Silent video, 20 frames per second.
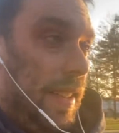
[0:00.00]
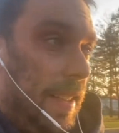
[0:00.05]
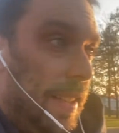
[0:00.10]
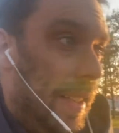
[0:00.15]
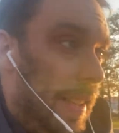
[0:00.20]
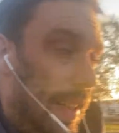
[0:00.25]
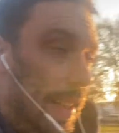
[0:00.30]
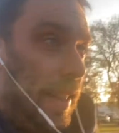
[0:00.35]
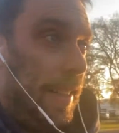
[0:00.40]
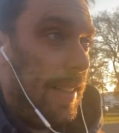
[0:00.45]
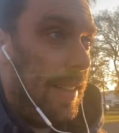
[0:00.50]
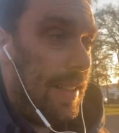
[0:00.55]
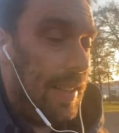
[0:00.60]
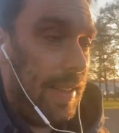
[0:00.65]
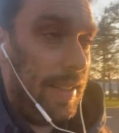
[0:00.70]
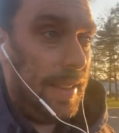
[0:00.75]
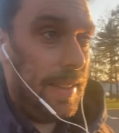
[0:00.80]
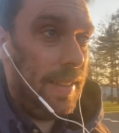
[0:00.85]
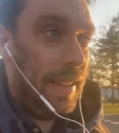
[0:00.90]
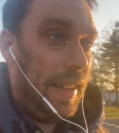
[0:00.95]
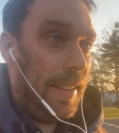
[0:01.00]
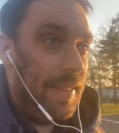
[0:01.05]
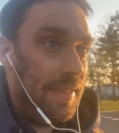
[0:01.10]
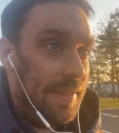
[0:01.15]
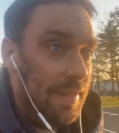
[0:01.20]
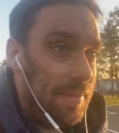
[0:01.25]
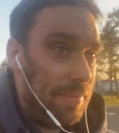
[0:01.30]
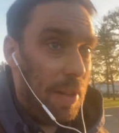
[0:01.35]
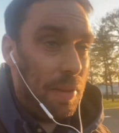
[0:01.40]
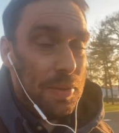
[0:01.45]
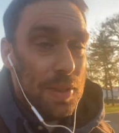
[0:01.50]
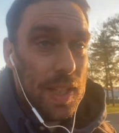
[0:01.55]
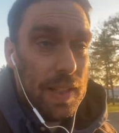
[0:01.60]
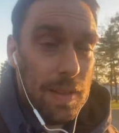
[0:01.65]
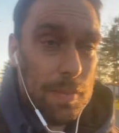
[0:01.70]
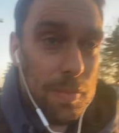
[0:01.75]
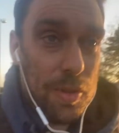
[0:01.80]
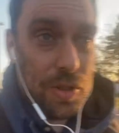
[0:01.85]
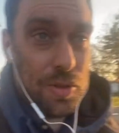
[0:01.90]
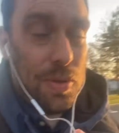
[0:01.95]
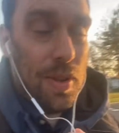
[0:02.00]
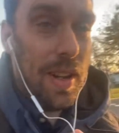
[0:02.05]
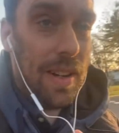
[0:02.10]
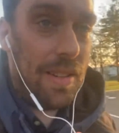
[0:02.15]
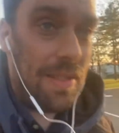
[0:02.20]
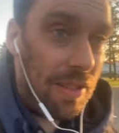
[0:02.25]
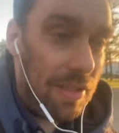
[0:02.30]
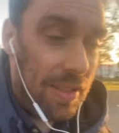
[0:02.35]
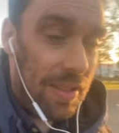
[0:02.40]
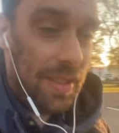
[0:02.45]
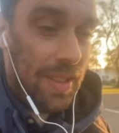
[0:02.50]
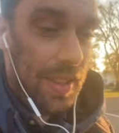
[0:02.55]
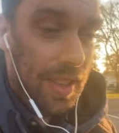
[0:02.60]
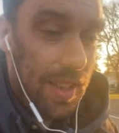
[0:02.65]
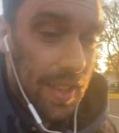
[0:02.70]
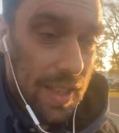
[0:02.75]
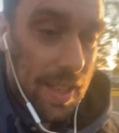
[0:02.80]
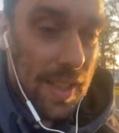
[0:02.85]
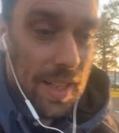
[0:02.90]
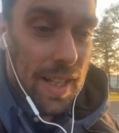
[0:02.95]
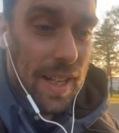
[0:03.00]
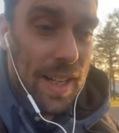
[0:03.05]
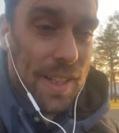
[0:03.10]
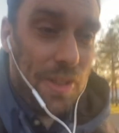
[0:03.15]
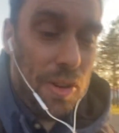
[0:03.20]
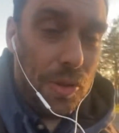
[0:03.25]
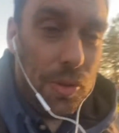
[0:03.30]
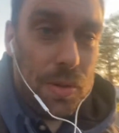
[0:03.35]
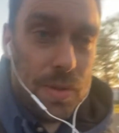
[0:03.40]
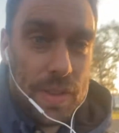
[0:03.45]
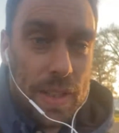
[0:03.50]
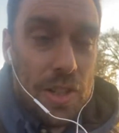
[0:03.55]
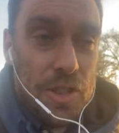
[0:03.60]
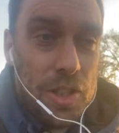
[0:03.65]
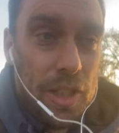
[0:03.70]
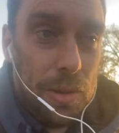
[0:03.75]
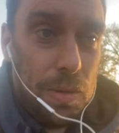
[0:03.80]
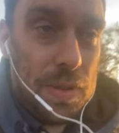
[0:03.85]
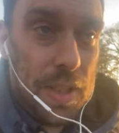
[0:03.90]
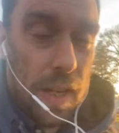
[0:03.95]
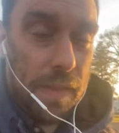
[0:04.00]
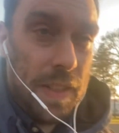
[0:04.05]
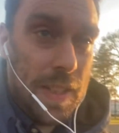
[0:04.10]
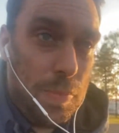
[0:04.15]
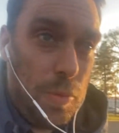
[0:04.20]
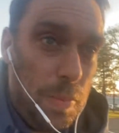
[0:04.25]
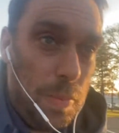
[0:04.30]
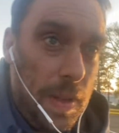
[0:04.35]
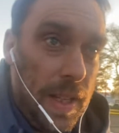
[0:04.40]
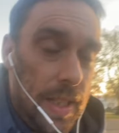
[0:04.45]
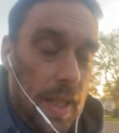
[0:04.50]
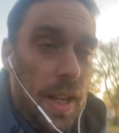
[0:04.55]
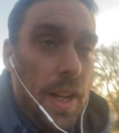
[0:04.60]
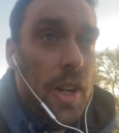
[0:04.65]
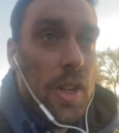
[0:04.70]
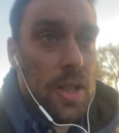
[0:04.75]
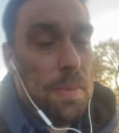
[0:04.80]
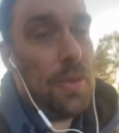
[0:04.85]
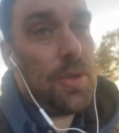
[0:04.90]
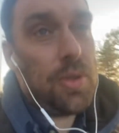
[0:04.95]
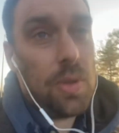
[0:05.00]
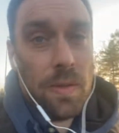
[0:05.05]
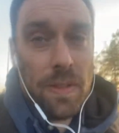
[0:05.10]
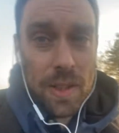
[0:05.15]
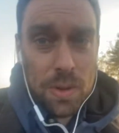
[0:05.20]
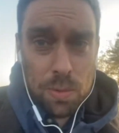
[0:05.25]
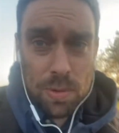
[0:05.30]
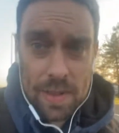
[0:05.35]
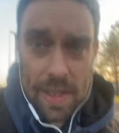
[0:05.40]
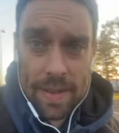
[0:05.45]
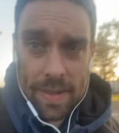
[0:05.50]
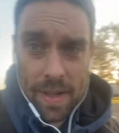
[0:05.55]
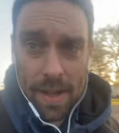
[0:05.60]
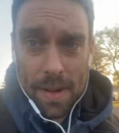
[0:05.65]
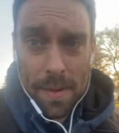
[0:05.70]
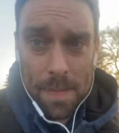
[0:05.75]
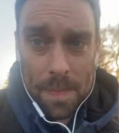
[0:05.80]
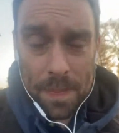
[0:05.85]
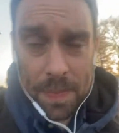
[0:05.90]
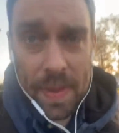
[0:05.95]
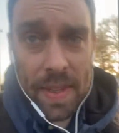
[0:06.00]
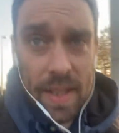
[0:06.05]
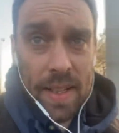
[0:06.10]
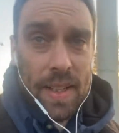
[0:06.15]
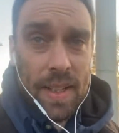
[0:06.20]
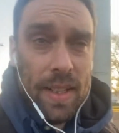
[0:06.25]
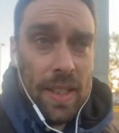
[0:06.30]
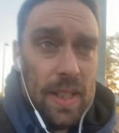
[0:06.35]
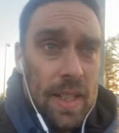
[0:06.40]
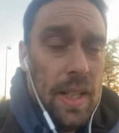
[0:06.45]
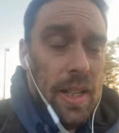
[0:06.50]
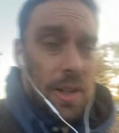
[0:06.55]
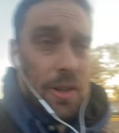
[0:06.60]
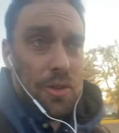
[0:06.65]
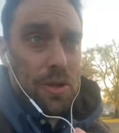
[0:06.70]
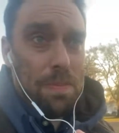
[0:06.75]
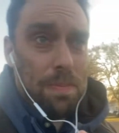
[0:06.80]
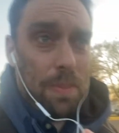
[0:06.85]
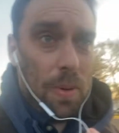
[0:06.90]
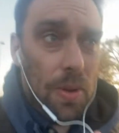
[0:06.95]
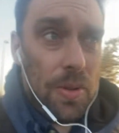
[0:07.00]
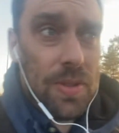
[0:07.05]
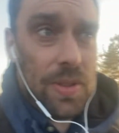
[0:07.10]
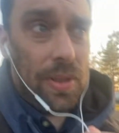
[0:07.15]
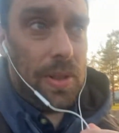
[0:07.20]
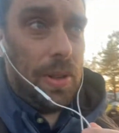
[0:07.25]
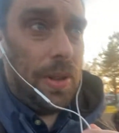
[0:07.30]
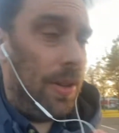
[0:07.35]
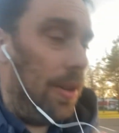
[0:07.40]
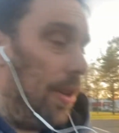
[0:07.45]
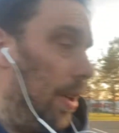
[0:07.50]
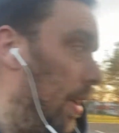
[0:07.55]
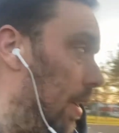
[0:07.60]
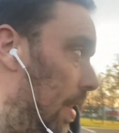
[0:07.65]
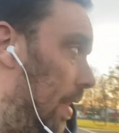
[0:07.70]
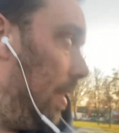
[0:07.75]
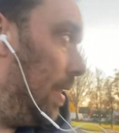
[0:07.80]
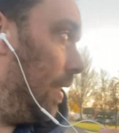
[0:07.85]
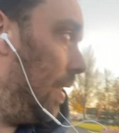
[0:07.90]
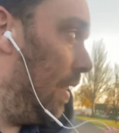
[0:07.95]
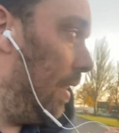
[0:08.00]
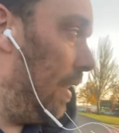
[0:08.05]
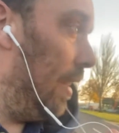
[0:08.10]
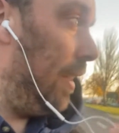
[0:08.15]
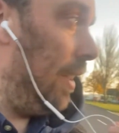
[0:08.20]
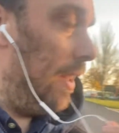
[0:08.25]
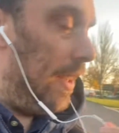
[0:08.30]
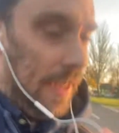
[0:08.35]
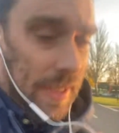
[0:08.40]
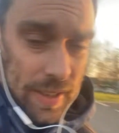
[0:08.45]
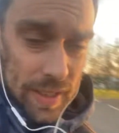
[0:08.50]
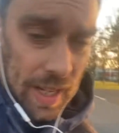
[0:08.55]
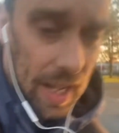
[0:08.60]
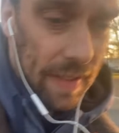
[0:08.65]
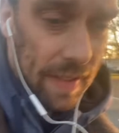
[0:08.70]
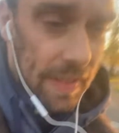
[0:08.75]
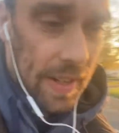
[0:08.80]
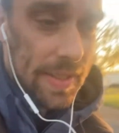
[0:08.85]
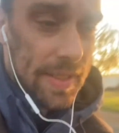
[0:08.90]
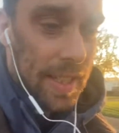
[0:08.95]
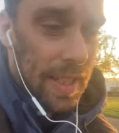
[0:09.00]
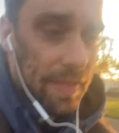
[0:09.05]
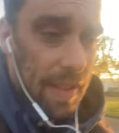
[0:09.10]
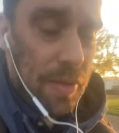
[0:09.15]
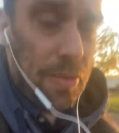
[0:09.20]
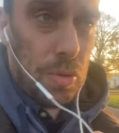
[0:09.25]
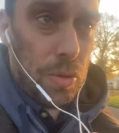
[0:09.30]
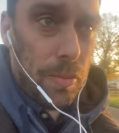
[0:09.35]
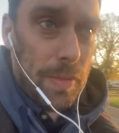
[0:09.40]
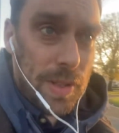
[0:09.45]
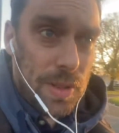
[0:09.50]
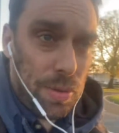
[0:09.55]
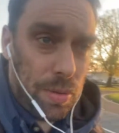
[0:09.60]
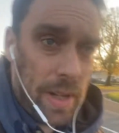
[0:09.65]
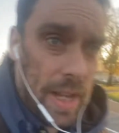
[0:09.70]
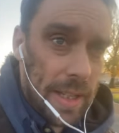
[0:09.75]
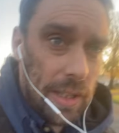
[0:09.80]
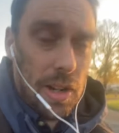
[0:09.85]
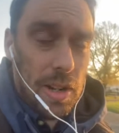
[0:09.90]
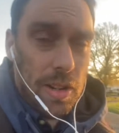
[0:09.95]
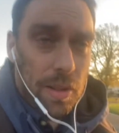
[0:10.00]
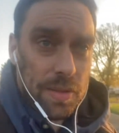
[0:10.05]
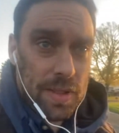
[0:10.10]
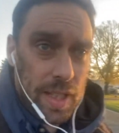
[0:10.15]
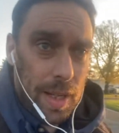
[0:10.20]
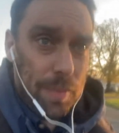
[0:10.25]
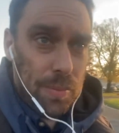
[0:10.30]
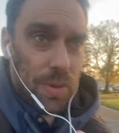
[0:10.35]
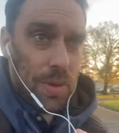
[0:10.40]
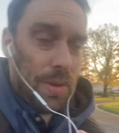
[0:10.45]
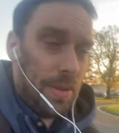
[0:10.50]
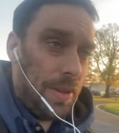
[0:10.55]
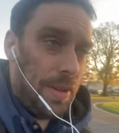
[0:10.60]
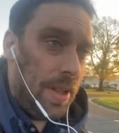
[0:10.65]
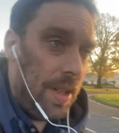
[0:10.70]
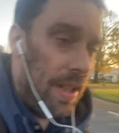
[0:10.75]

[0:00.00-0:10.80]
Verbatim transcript: Ah, bah, vous savez, moi je suis un grand, un grand nostalgique du service public. Je pense qu'on va tous l'être. Hein. Je pense que avec ce qui va nous tomber sur la gueule en termes de